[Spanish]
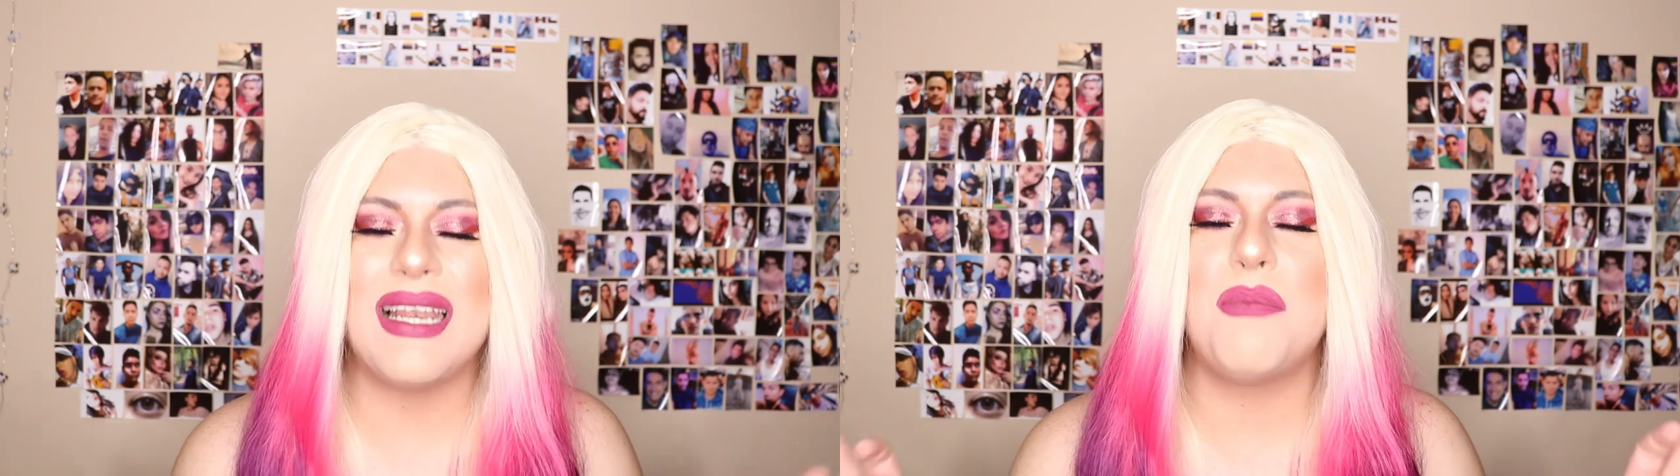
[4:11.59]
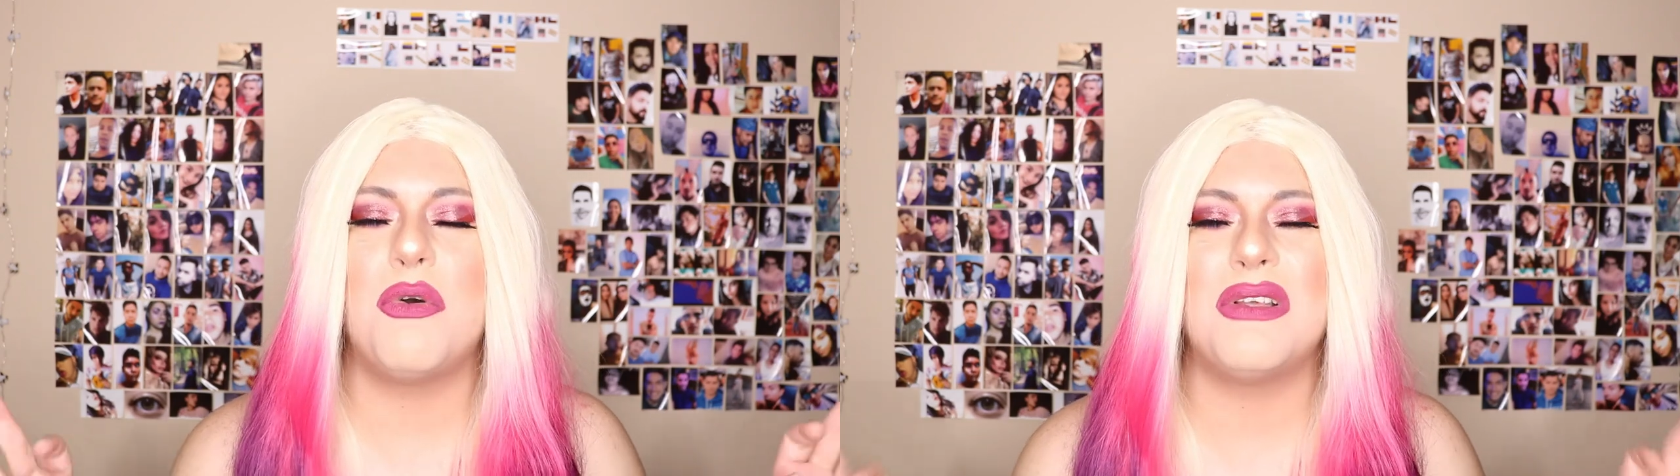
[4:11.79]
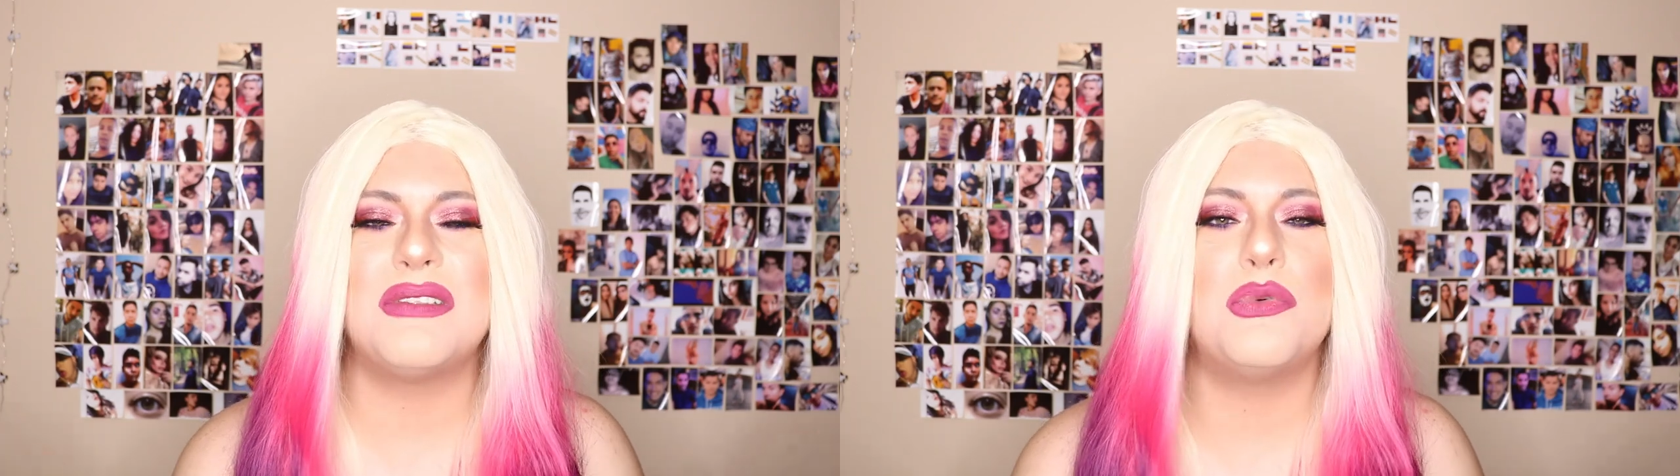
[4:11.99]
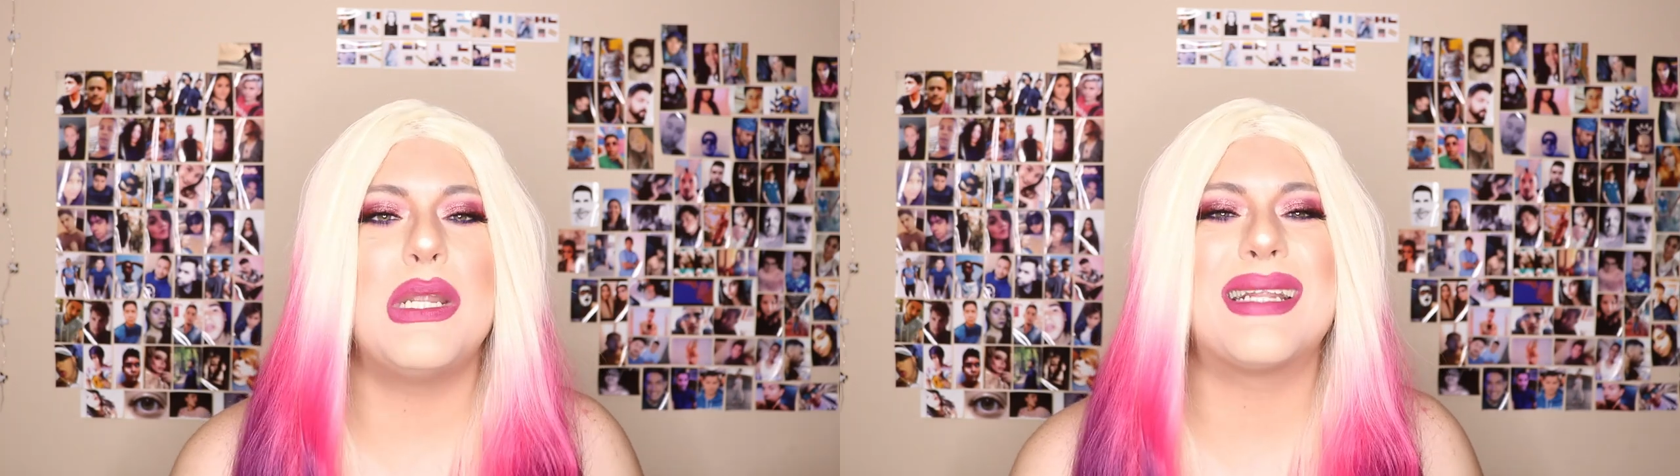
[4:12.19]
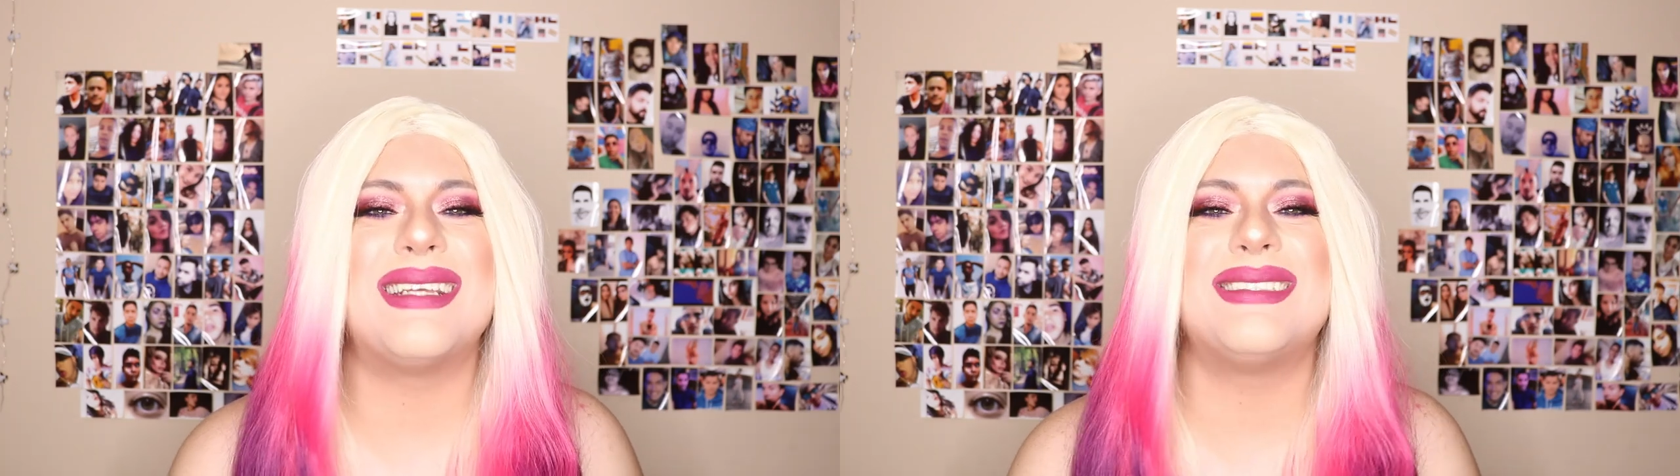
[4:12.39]
les puedo
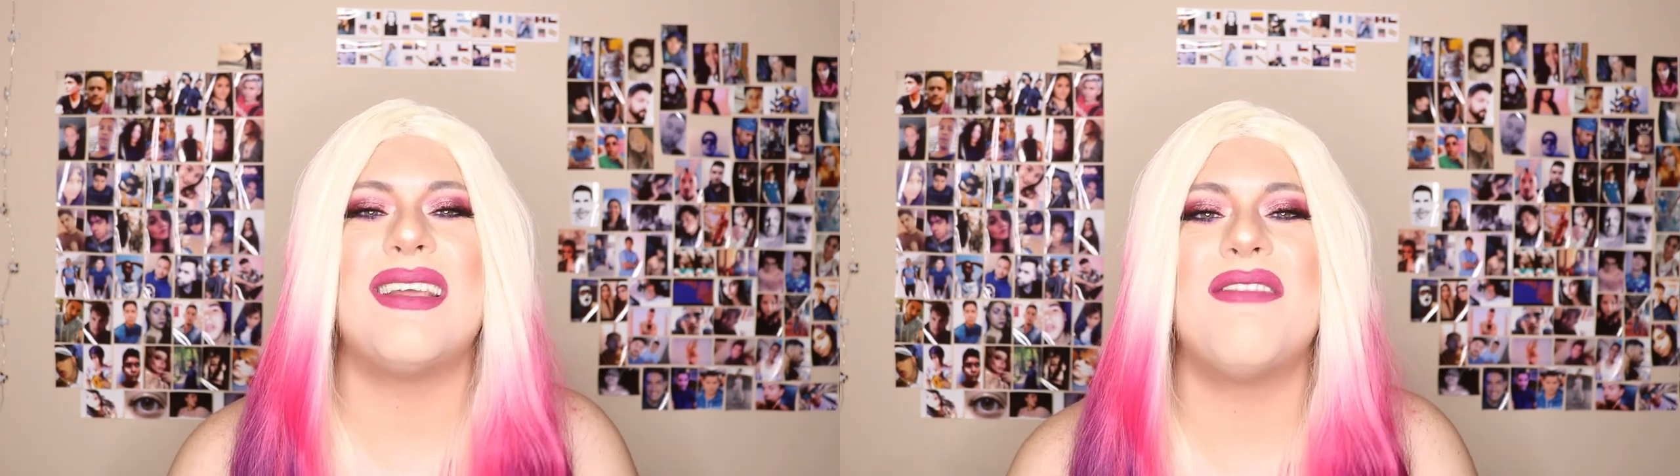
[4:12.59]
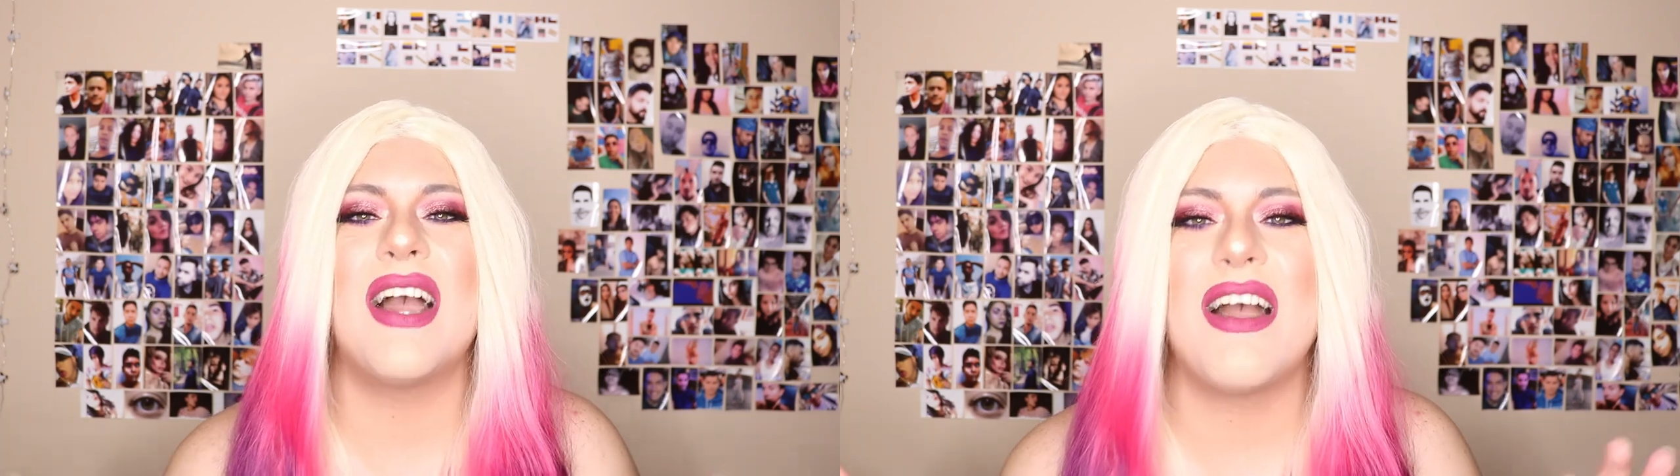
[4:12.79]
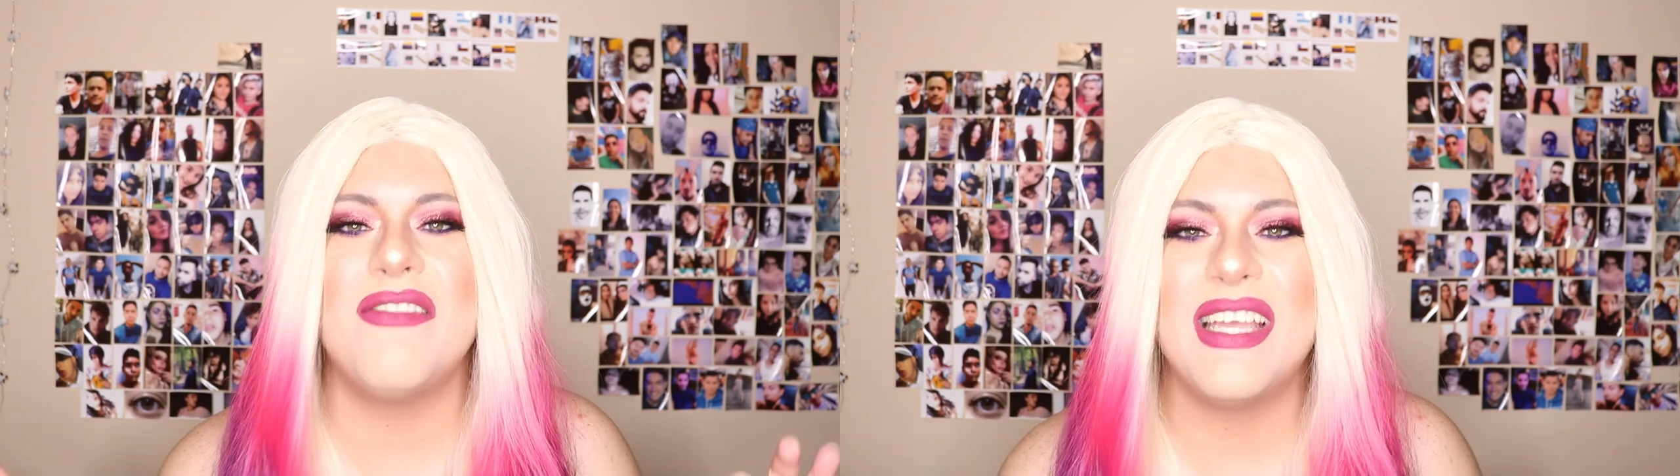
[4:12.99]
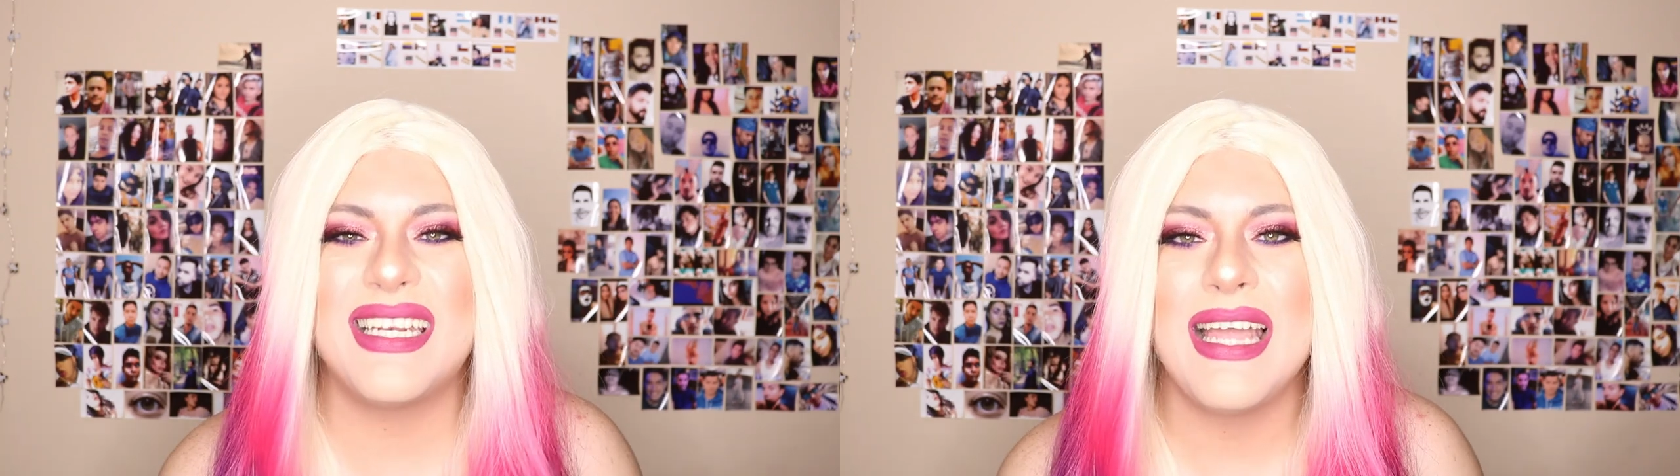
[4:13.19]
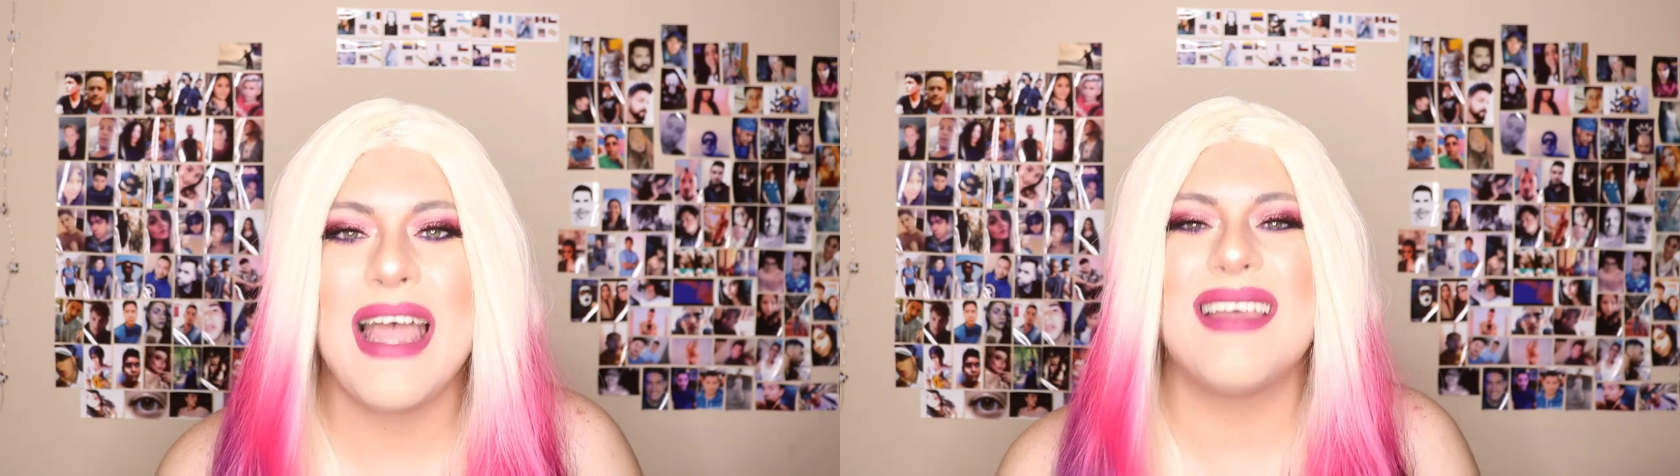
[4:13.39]
asegurar que se van a ver